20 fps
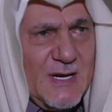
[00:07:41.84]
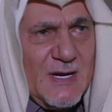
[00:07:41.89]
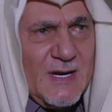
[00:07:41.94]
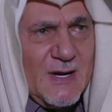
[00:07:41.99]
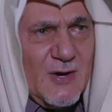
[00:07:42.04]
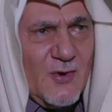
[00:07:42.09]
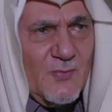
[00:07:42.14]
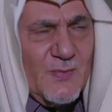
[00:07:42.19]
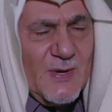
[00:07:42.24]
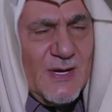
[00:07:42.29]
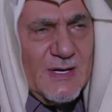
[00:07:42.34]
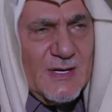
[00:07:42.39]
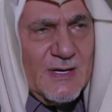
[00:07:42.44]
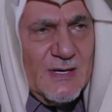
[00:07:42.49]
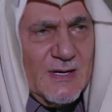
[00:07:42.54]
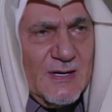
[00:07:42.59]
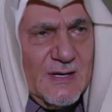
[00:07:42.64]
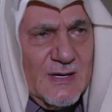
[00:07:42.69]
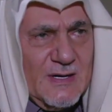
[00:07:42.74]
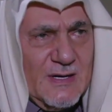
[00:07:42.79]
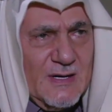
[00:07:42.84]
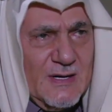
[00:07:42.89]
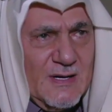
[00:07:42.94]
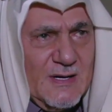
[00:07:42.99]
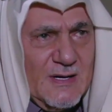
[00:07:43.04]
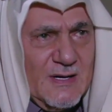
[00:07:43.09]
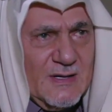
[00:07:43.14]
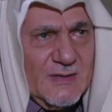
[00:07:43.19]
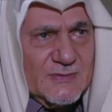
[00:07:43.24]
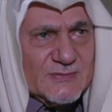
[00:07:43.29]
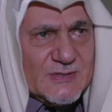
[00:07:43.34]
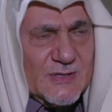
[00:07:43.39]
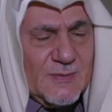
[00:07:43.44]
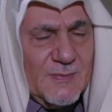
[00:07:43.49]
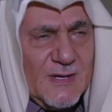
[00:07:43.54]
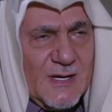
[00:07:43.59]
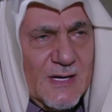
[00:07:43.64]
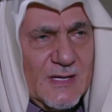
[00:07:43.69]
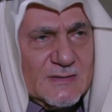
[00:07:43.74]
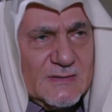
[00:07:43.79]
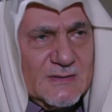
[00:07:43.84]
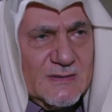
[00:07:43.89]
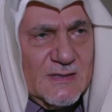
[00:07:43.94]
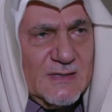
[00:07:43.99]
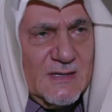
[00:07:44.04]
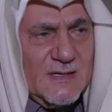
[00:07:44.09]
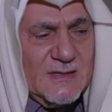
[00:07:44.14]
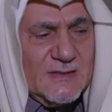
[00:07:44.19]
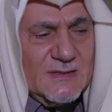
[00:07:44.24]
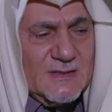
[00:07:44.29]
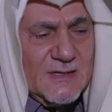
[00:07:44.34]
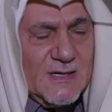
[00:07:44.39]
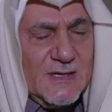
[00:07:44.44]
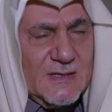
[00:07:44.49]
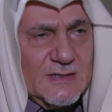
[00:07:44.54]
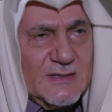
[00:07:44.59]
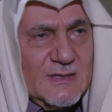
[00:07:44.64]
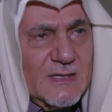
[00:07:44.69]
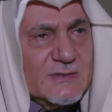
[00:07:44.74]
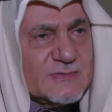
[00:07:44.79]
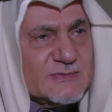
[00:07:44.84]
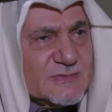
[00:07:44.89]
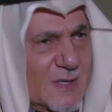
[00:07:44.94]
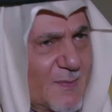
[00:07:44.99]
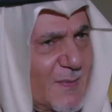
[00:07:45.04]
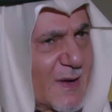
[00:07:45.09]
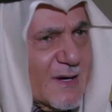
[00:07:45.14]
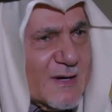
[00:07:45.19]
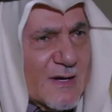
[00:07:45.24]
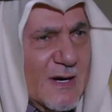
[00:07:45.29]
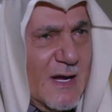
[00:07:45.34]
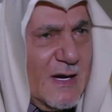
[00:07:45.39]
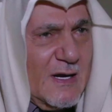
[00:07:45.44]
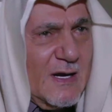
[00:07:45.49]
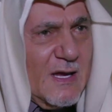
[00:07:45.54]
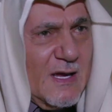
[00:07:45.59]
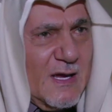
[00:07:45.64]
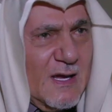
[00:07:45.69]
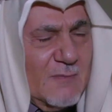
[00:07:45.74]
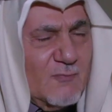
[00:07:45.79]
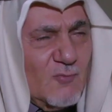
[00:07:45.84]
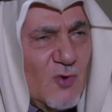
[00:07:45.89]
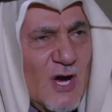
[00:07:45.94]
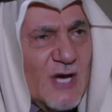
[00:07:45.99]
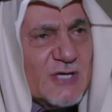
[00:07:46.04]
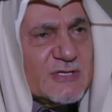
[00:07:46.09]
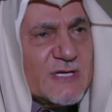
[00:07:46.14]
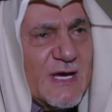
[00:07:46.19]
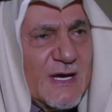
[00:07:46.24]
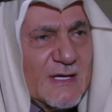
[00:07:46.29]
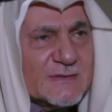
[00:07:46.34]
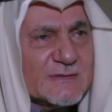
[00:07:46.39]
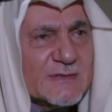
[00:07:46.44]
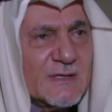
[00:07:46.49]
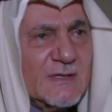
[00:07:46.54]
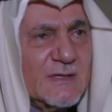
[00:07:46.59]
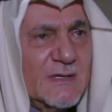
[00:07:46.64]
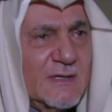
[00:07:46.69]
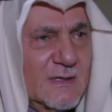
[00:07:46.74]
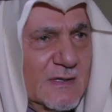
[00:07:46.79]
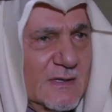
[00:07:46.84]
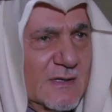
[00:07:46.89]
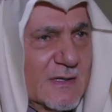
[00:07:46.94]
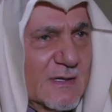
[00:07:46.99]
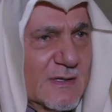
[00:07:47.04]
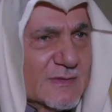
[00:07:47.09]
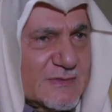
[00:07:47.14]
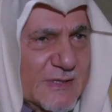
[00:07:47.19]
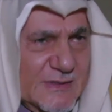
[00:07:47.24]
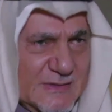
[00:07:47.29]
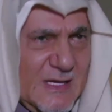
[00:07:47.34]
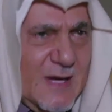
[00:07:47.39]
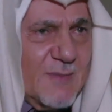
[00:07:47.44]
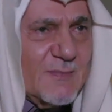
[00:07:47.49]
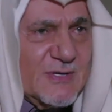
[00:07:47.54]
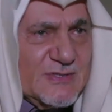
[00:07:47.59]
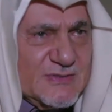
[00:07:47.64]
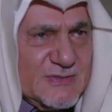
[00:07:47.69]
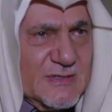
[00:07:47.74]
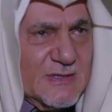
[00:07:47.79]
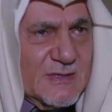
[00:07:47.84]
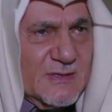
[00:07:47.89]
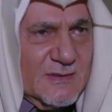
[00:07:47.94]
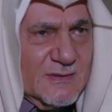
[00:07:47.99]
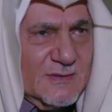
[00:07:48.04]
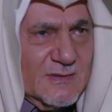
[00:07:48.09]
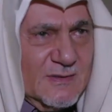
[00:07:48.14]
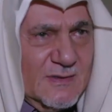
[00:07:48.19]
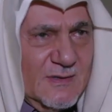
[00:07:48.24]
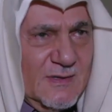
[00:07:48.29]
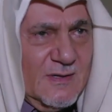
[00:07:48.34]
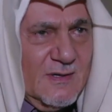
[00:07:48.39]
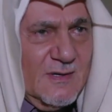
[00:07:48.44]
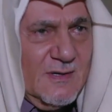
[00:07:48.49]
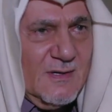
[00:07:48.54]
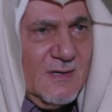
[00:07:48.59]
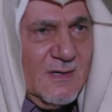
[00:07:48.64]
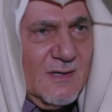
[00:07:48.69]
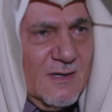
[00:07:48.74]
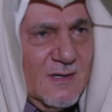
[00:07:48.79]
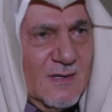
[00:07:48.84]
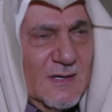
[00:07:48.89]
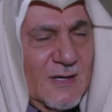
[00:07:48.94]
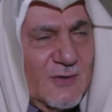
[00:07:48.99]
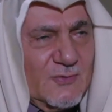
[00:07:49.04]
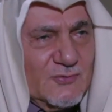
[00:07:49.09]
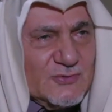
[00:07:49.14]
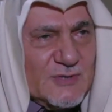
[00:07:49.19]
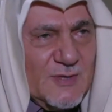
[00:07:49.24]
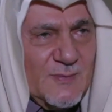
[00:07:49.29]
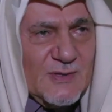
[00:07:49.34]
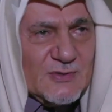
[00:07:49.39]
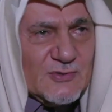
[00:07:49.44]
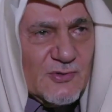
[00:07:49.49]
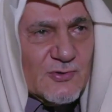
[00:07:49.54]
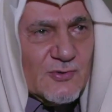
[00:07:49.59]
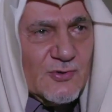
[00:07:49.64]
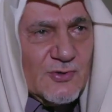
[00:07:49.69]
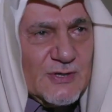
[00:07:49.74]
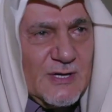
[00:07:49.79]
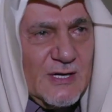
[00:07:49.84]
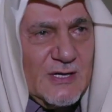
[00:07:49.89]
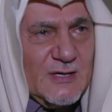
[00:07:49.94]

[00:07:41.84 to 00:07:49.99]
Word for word: بيننا وبين الاستخبارات الإيرانية استمر على مواجهة آه، صدام حسين لأنه زي ما تذكر